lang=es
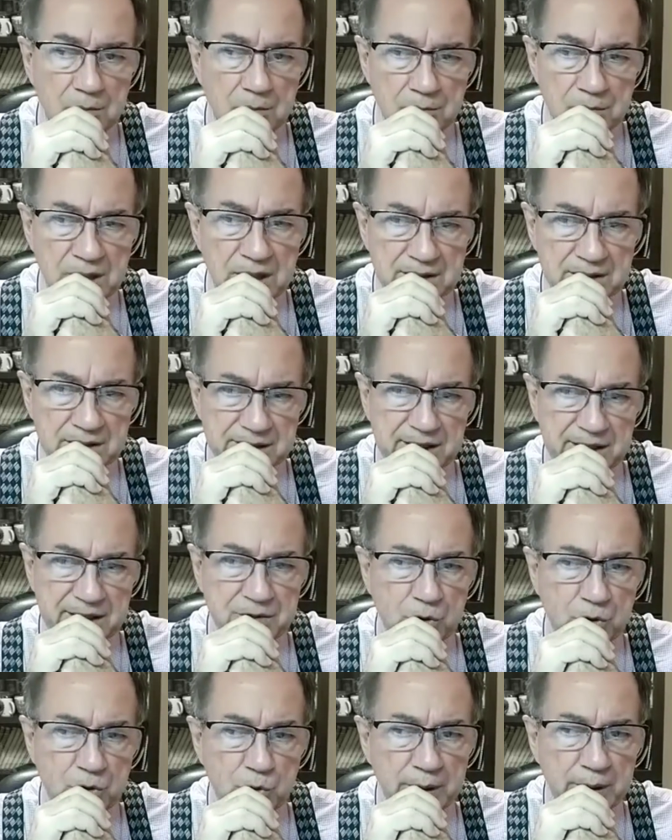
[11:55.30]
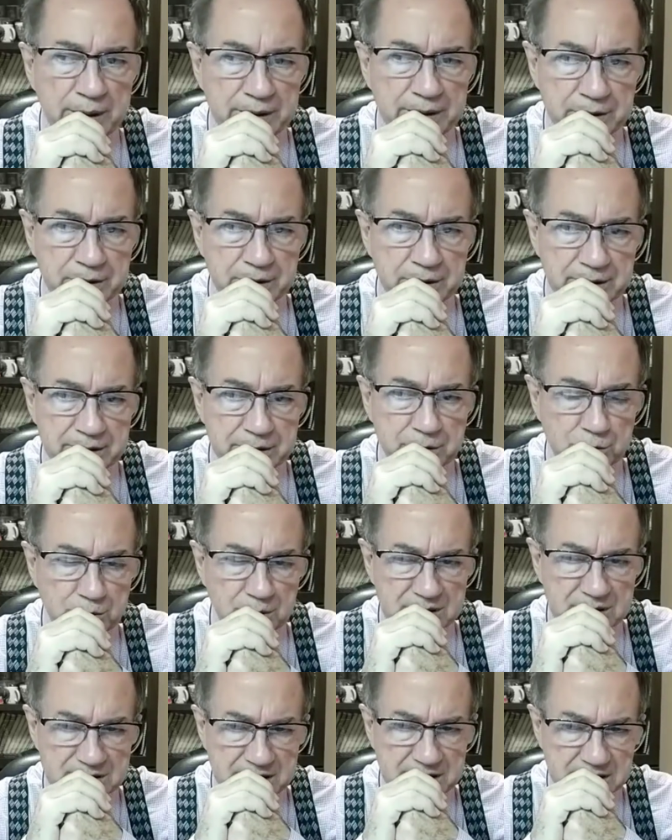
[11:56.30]
mientras yo cuento desde 1
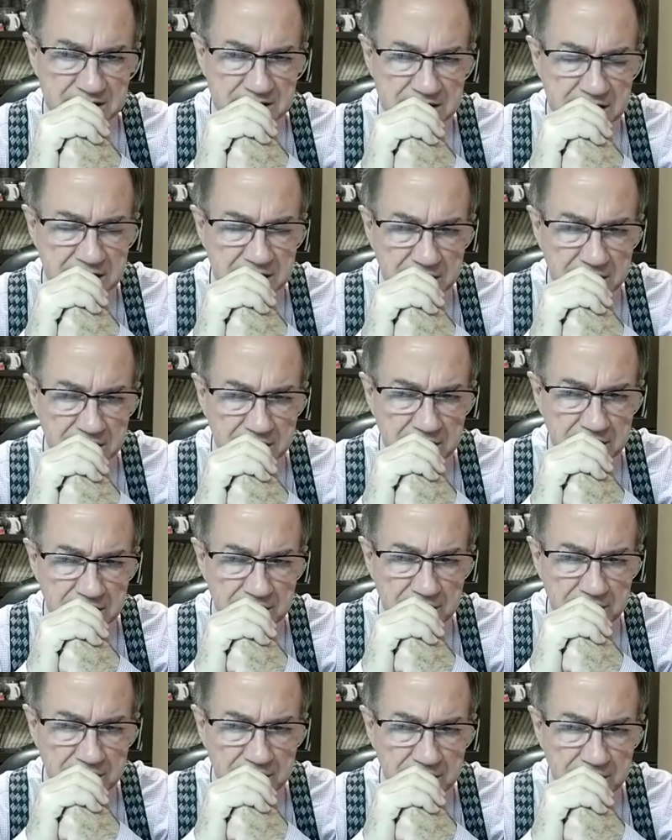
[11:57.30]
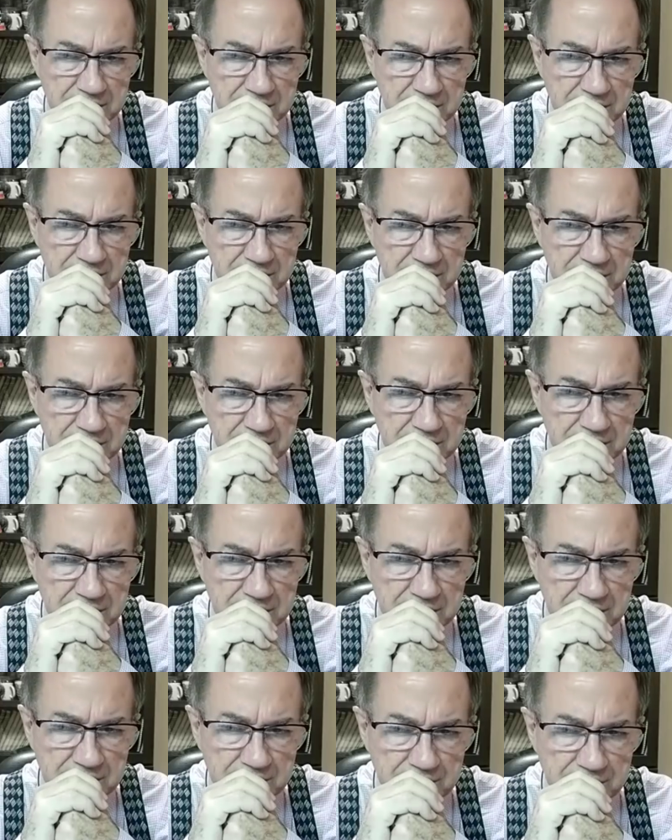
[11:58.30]
hasta 5,
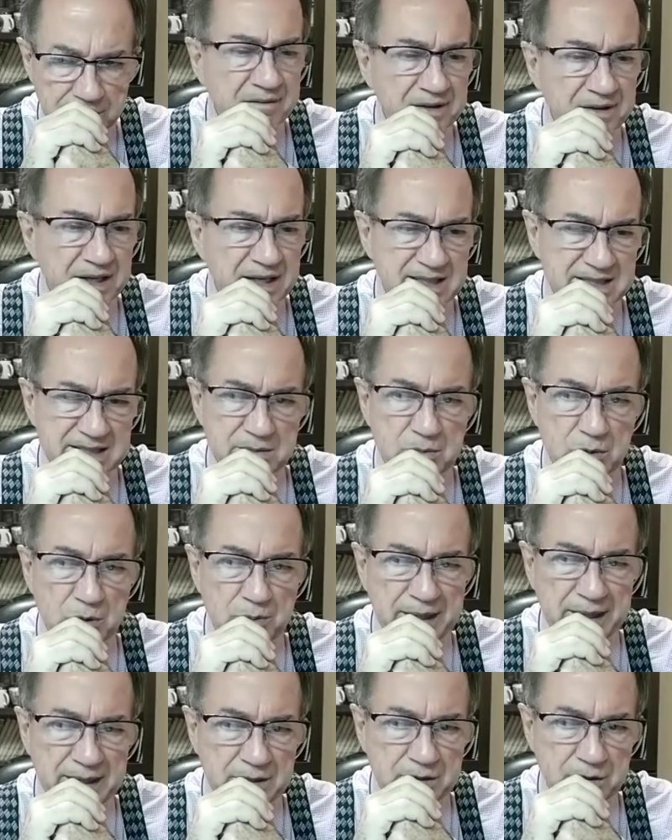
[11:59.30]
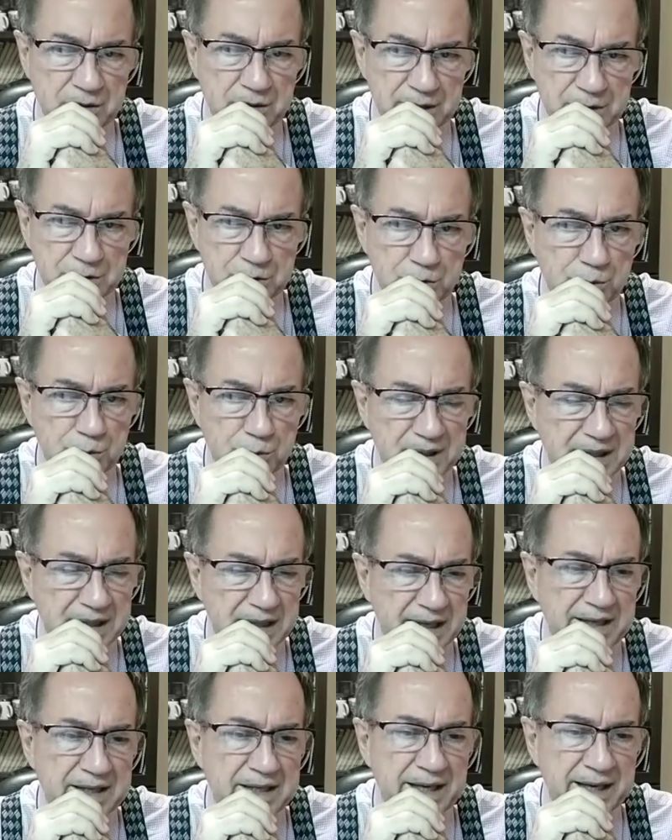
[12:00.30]
piensa en ese momento de tu
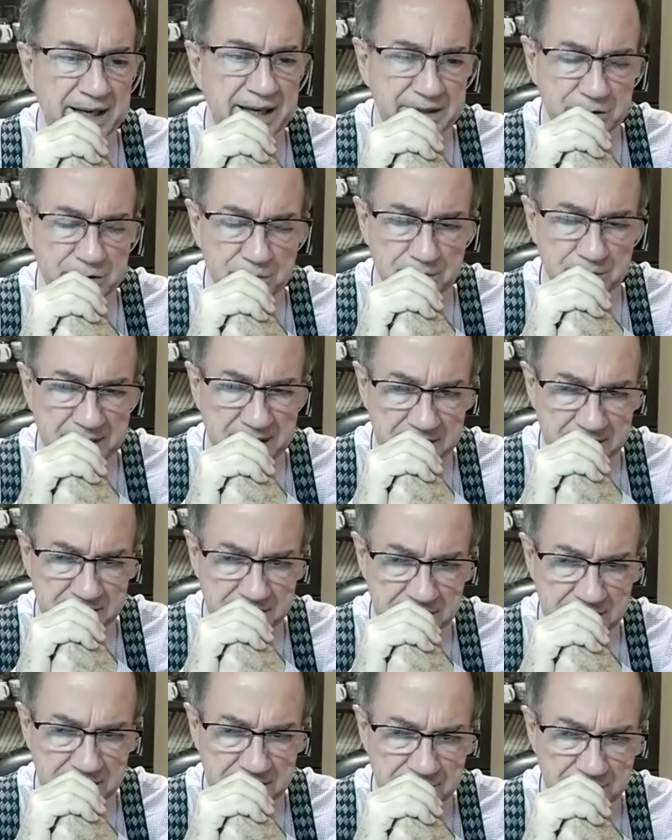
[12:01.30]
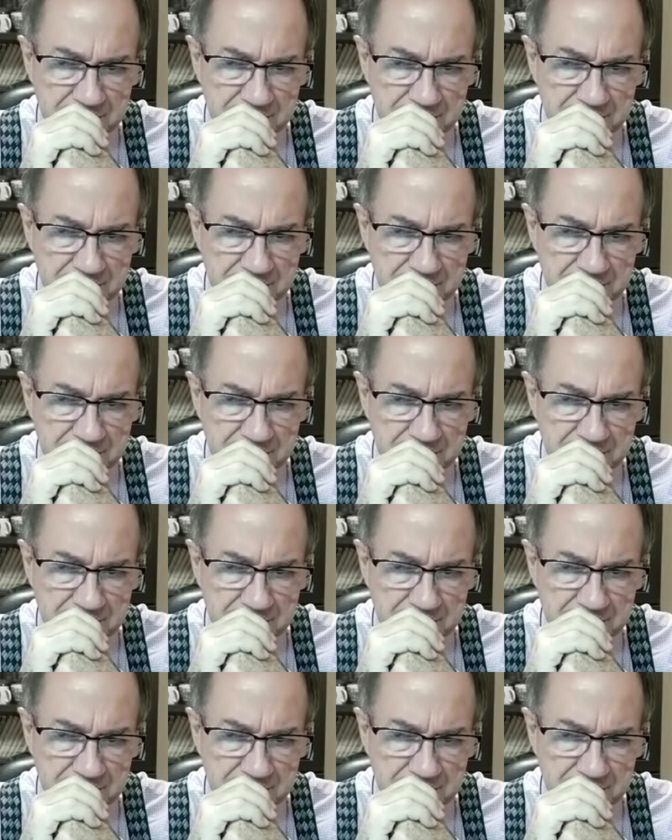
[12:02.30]
vida que llega a tu mente.